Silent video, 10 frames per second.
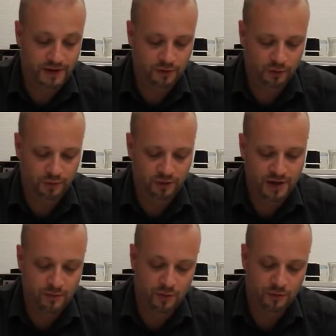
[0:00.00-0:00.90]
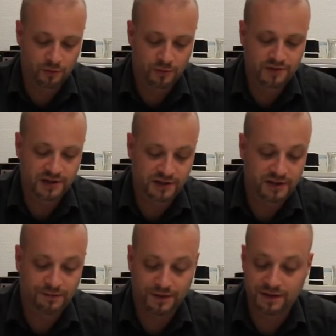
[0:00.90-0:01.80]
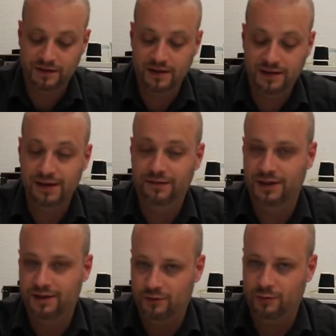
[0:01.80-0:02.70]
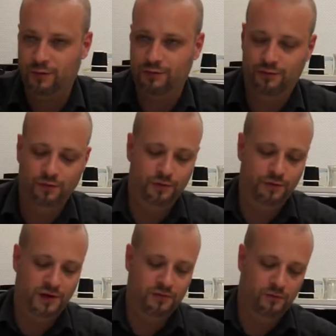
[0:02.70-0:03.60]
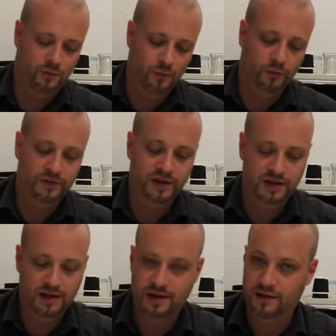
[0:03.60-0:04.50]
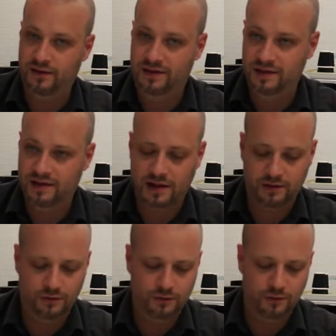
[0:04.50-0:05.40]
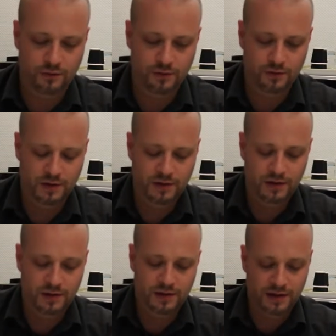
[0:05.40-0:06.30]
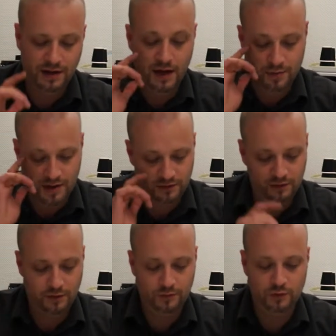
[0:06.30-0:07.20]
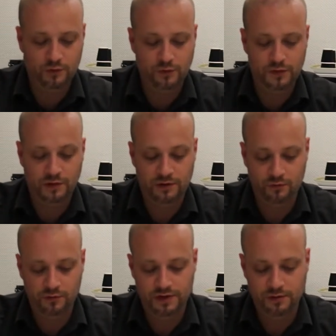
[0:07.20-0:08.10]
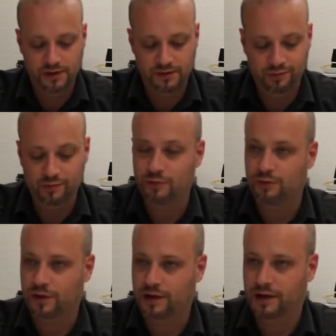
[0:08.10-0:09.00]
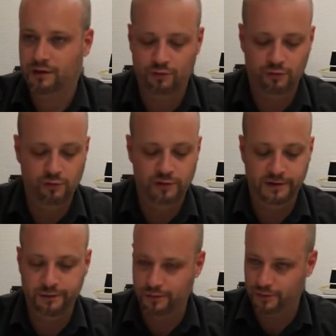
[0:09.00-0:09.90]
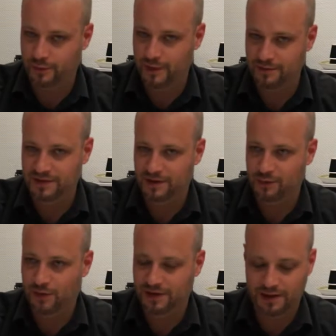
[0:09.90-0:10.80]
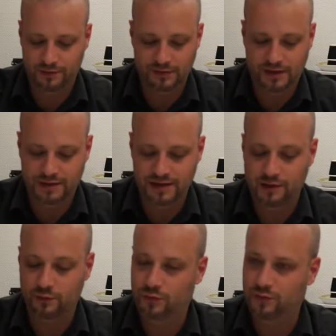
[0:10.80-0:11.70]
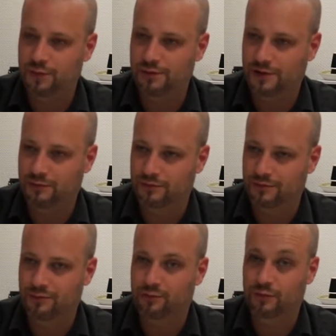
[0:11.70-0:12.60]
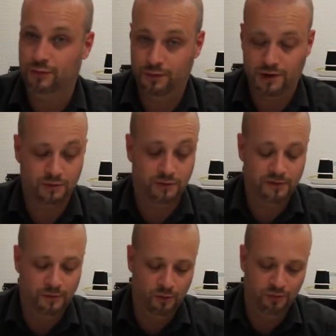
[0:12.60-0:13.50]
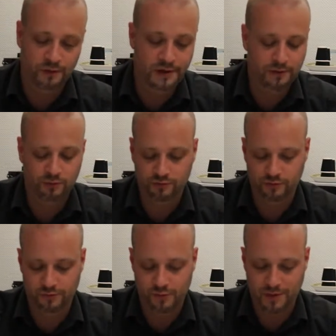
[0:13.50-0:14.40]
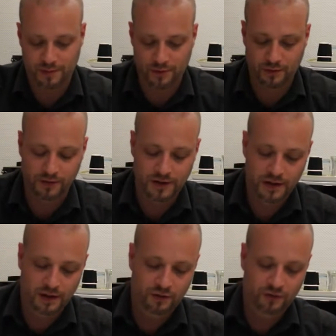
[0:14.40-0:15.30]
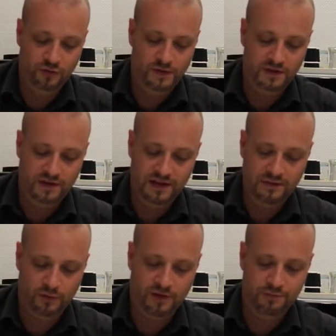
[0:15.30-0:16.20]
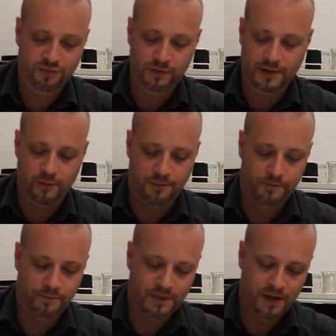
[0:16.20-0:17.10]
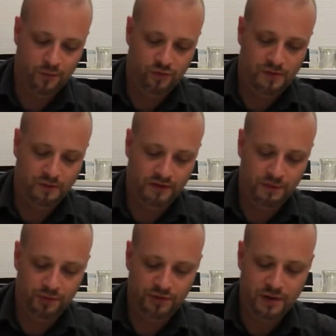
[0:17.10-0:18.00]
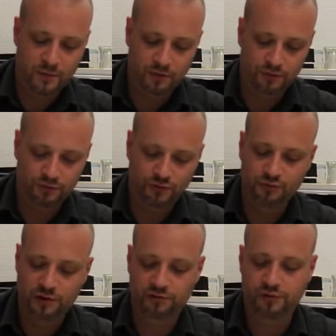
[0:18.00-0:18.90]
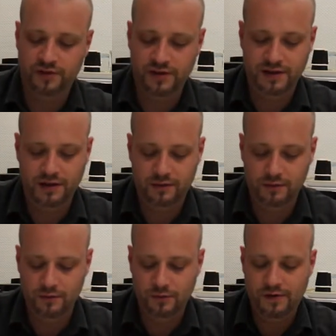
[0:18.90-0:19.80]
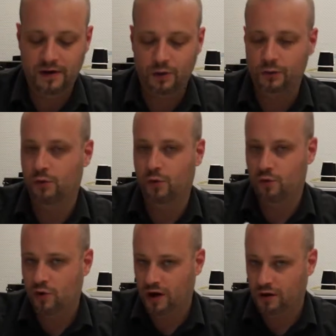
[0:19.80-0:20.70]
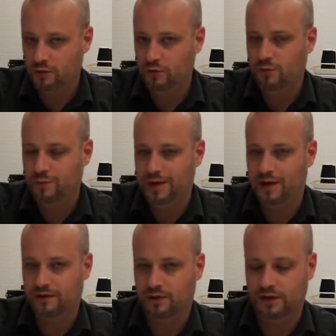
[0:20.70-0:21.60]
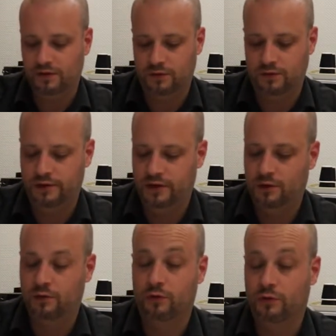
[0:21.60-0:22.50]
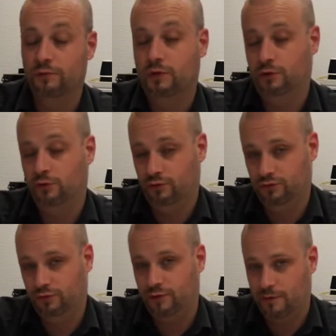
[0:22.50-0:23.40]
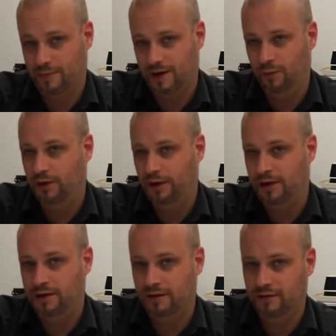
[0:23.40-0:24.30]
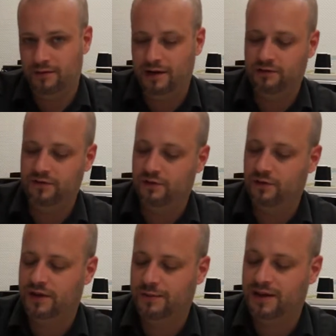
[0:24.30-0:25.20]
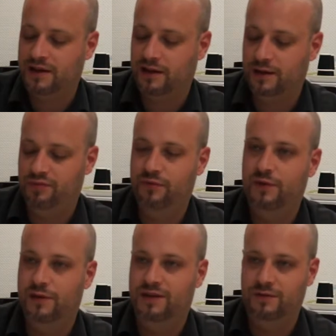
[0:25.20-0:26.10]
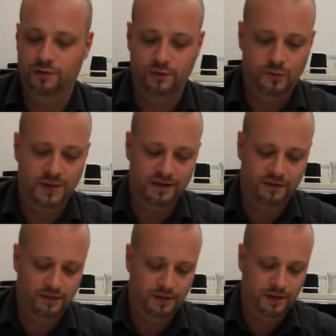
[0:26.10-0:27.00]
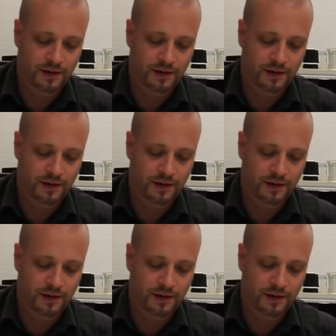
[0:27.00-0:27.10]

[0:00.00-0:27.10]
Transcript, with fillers: on avance prudemment, l'objectif est d'essayer d'éviter de se prendre le souffle du dragon. On sait qu'il y a 10 cartes de lieu et là, par exemple, dans notre configuration, il ne reste plus que trois cartes. Donc je suis sûr que parmi ces trois cartes-là, il y a le souffle du dragon. Le souffle du dragon va me brûler, donc je ne veux pas le prendre. Je vais essayer d'avancer prudemment. Pour avancer prudemment, je dois jeter une valeur de au moins une pièce en trésor. Donc comme dans le donjon, on ne rend pas la monnaie, là je vais jeter ma carte la plus faible qui vaut deux pièces.